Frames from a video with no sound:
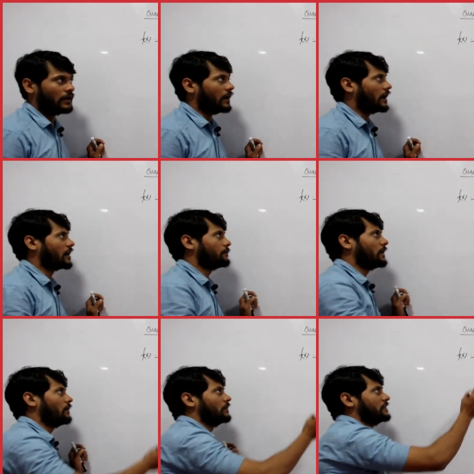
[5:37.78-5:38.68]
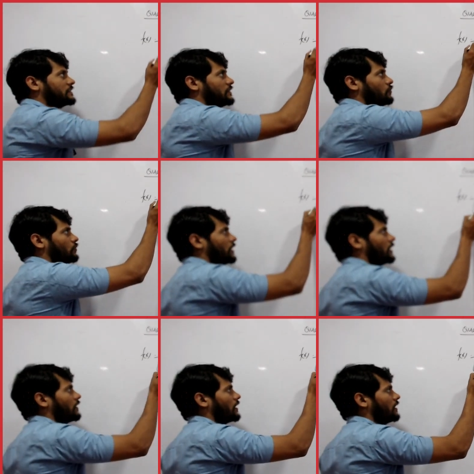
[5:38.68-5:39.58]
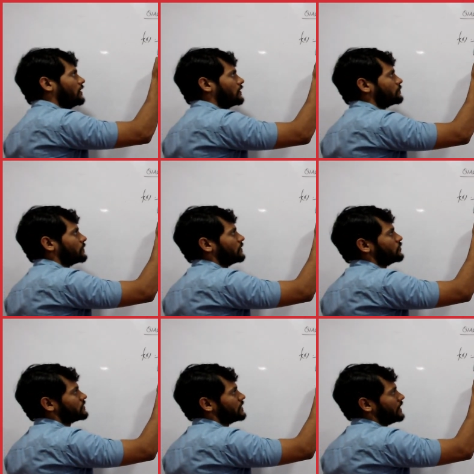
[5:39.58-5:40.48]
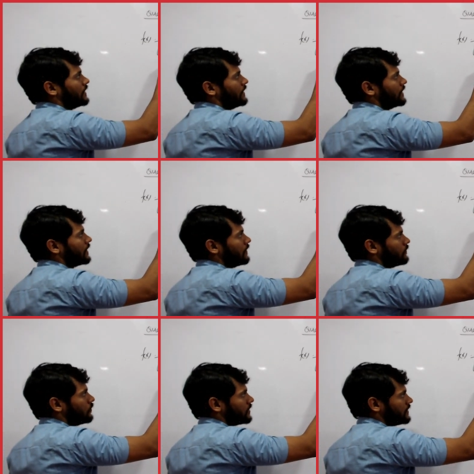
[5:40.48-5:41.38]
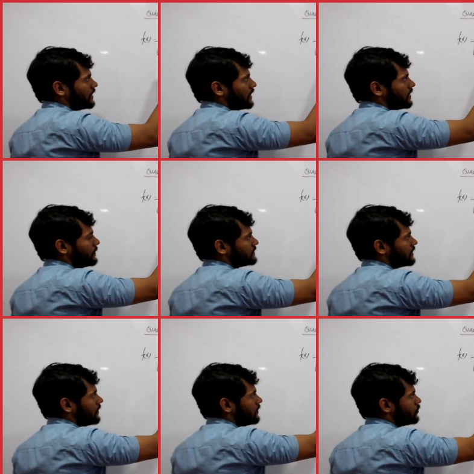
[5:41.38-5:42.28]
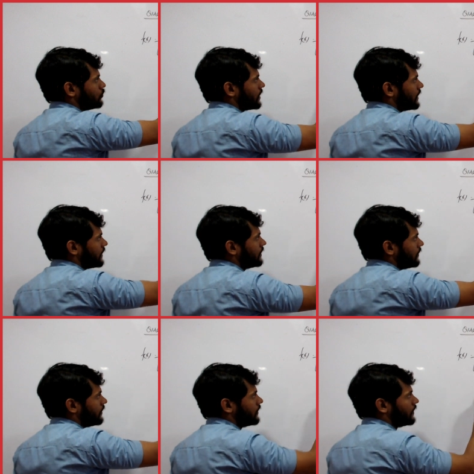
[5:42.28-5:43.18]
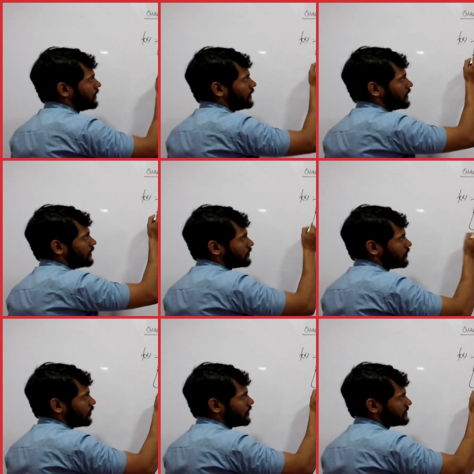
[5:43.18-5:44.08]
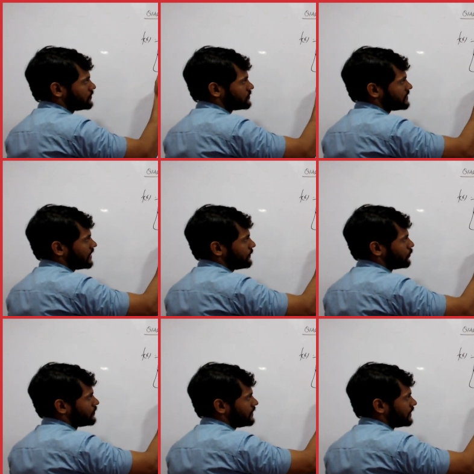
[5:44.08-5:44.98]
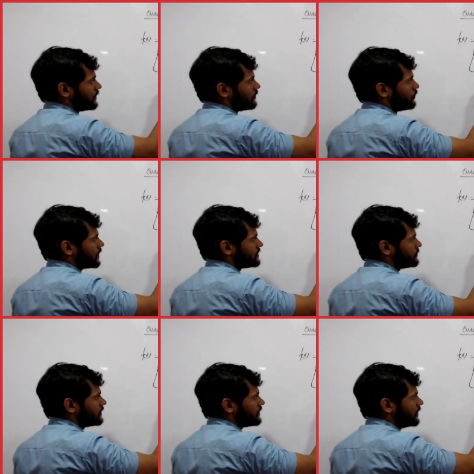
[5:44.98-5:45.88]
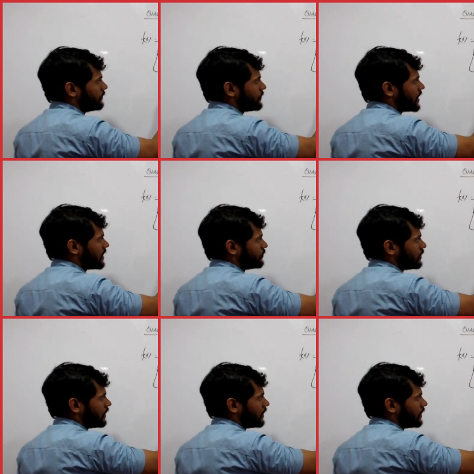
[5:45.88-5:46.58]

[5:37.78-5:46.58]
अगर पावर इसकी टू है है ना मतलब जो इसकी डिग्री है वो कितनी रहेगी हमेशा टू रहेगी ठीक है और इसकी जो सेप होती है वो कैसी बनती है पैराबोला